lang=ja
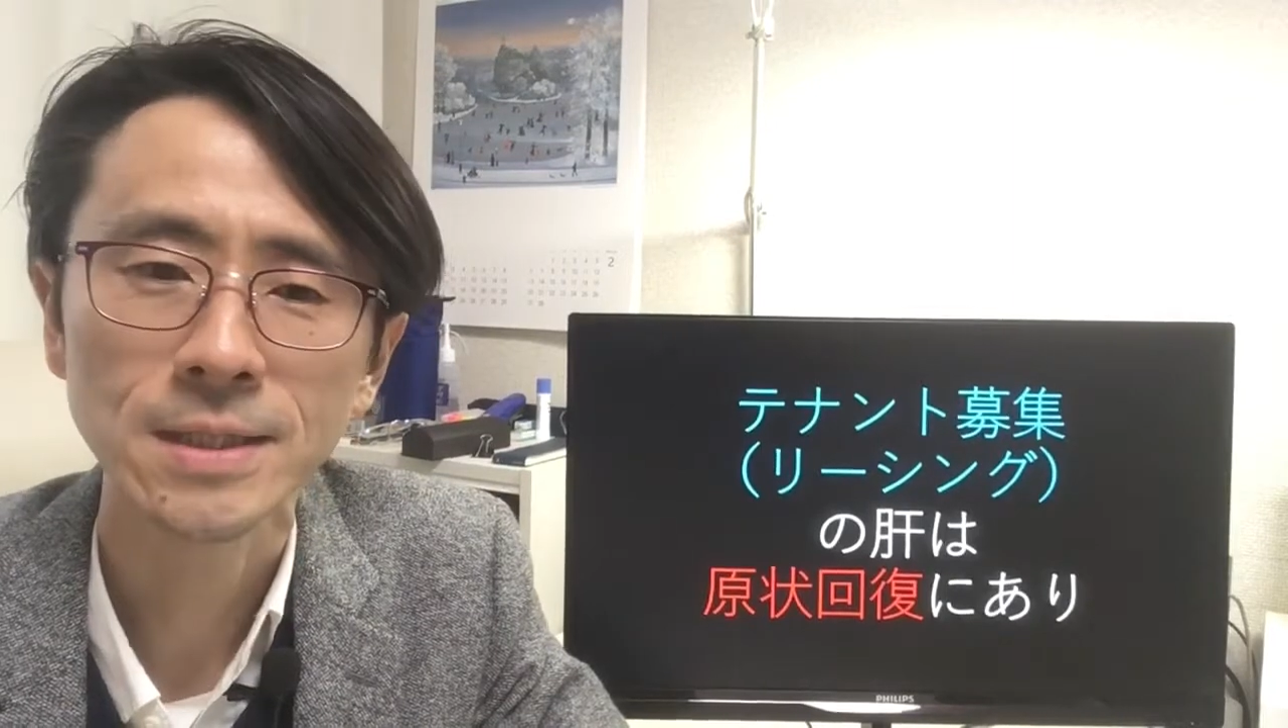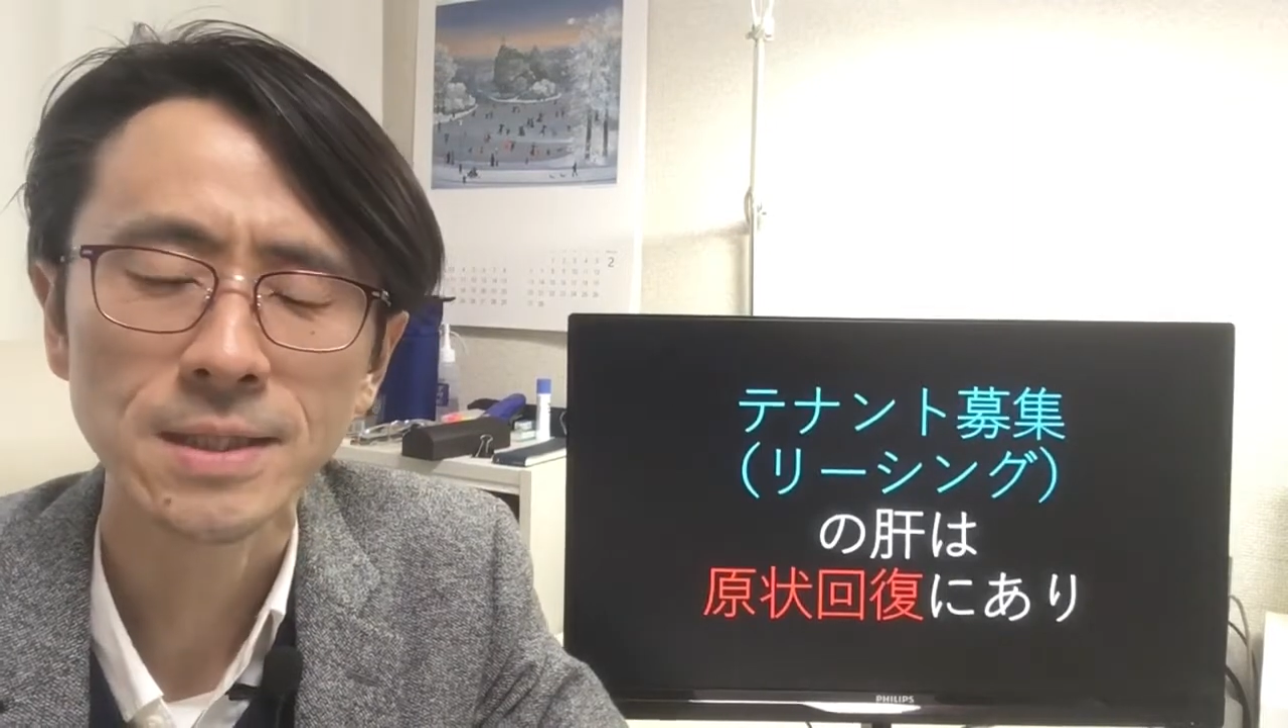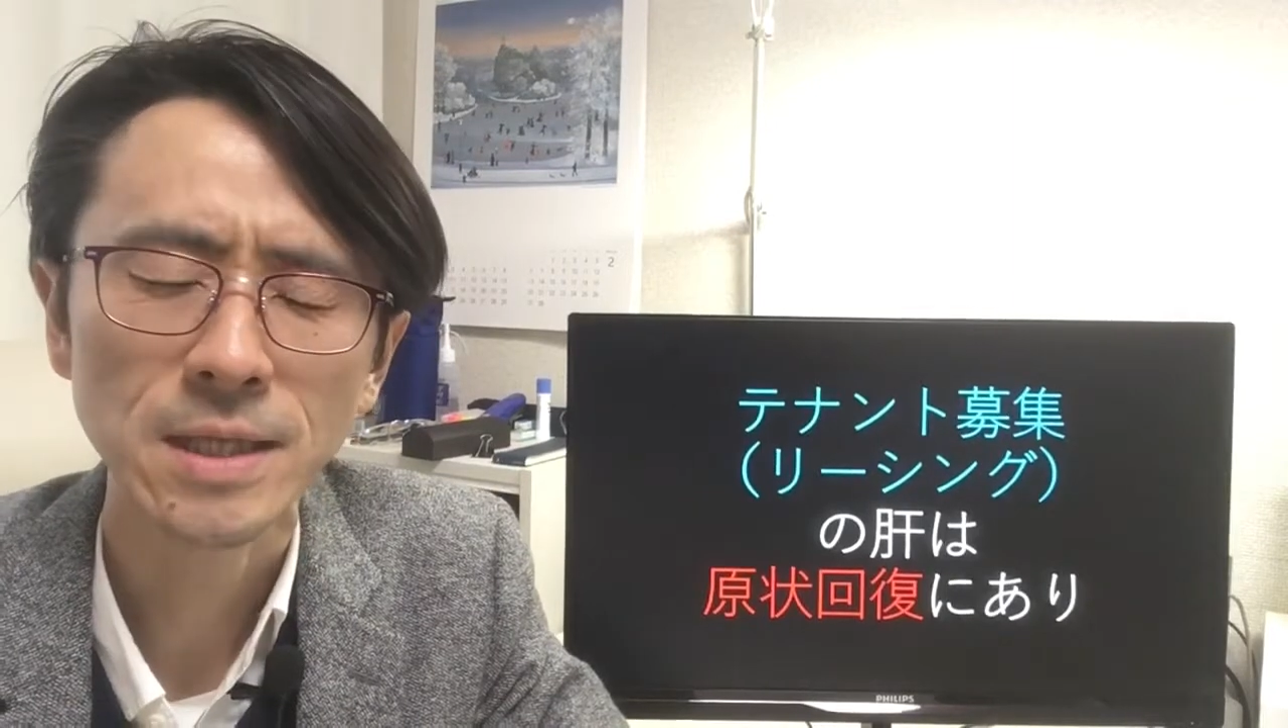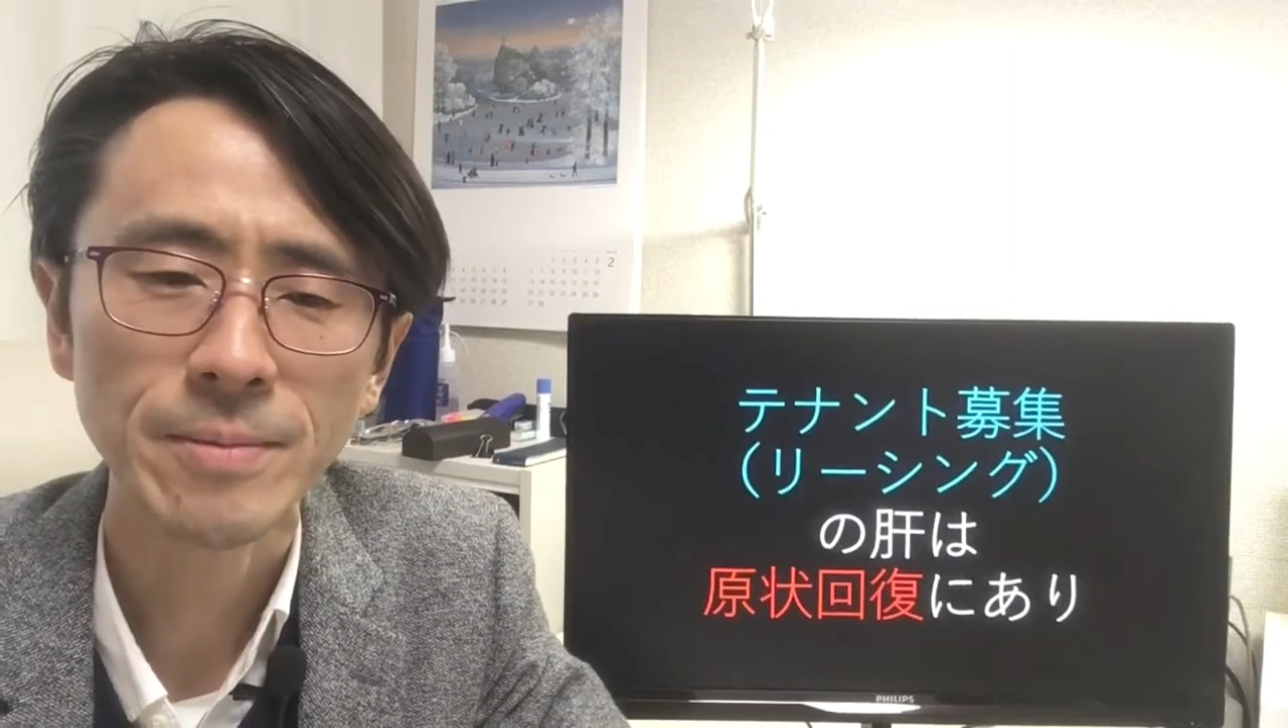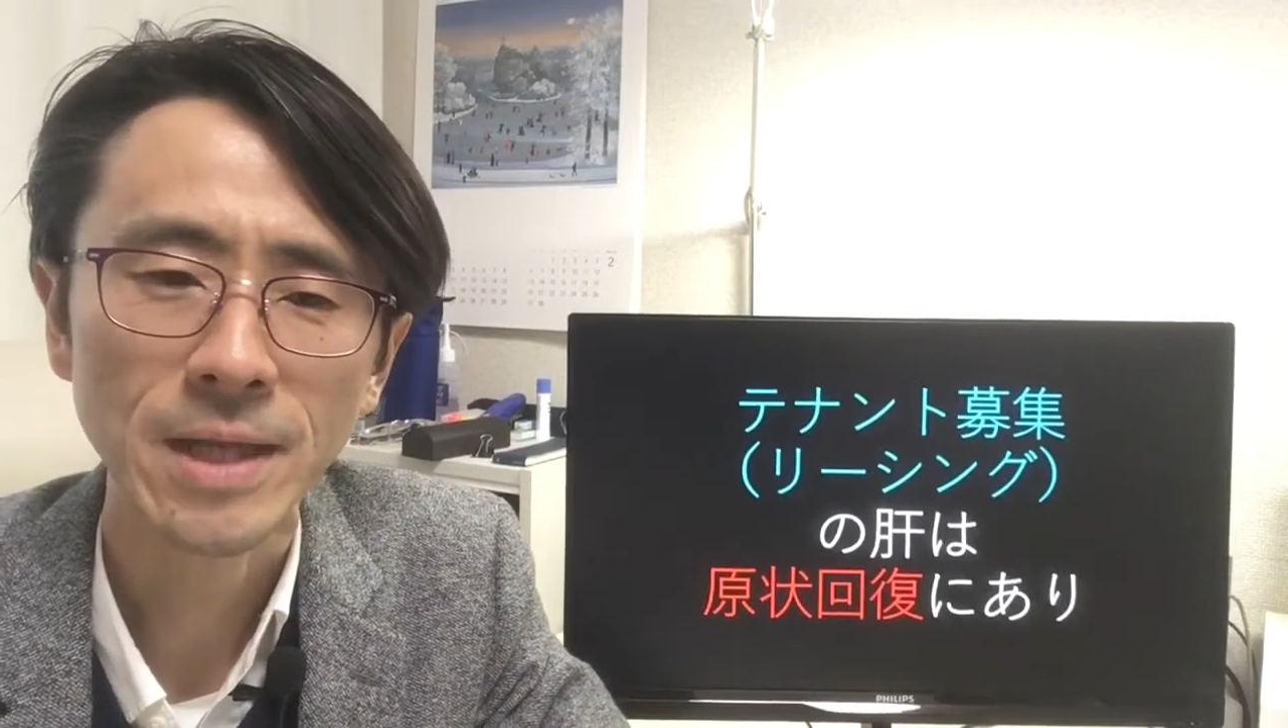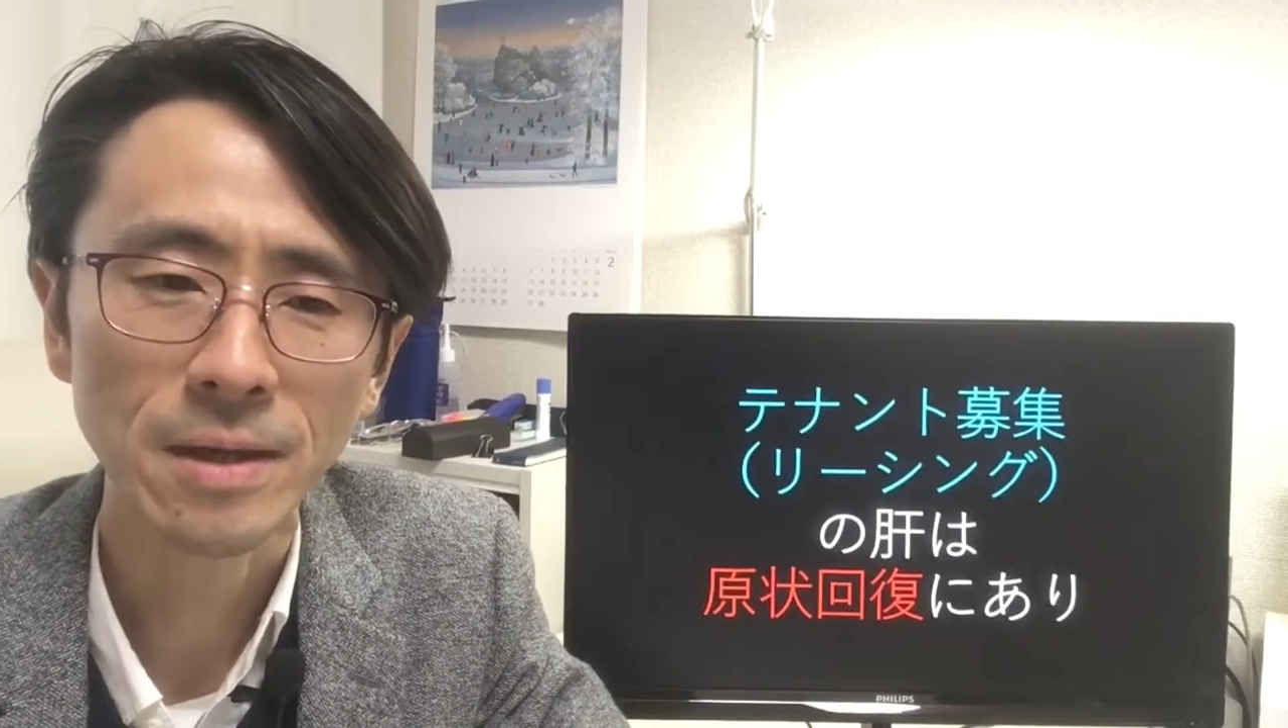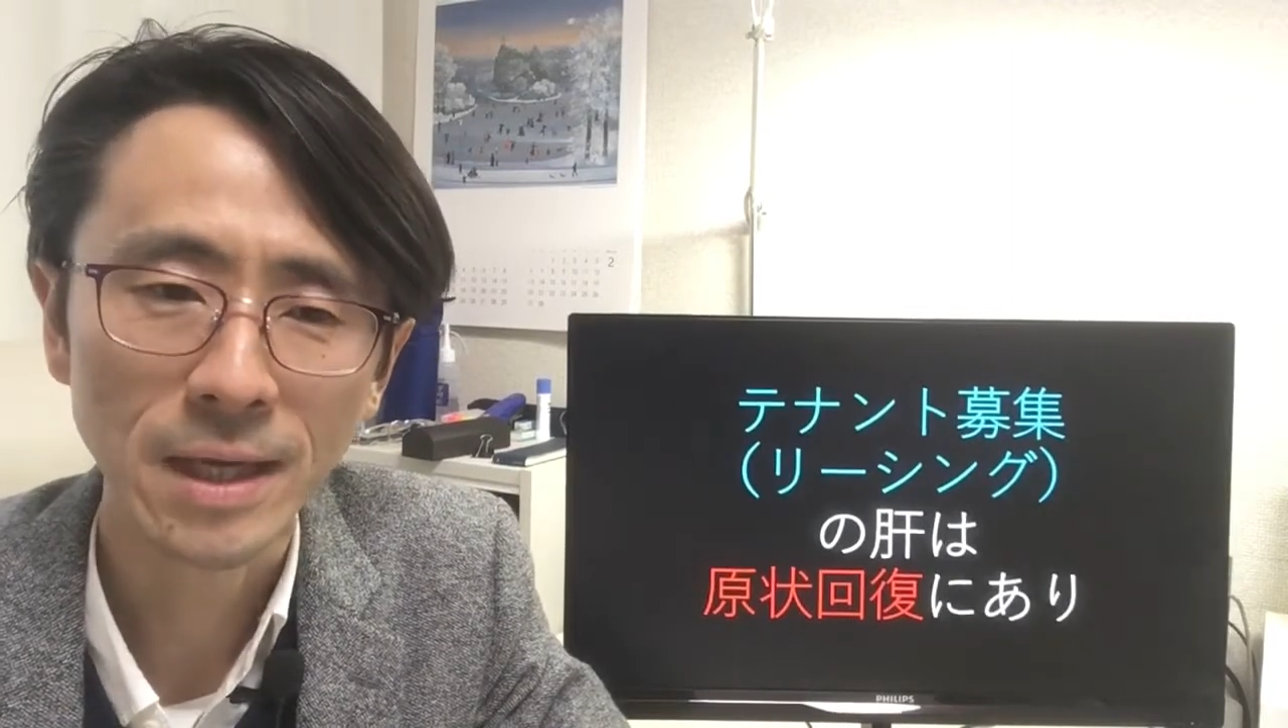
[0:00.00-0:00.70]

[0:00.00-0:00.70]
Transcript: ししたみたいな